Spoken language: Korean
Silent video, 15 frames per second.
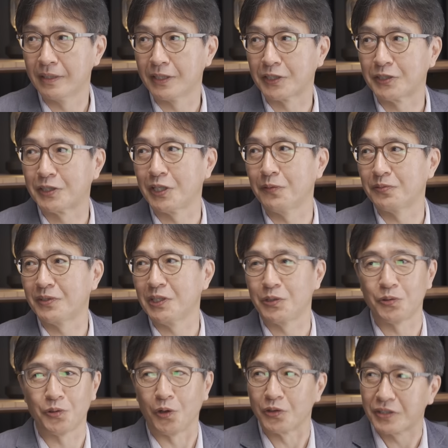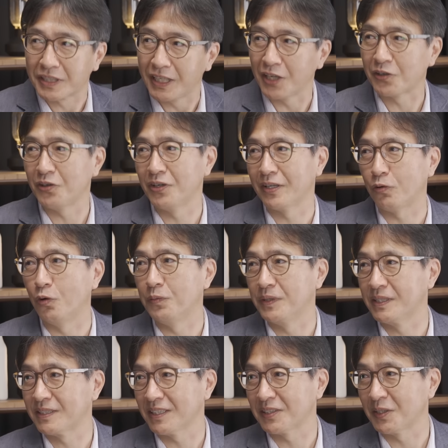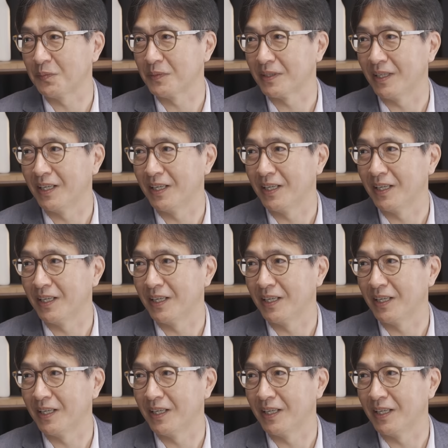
그때부터 이 돈을 어떻게 할 건가 고민이 시작됩니다.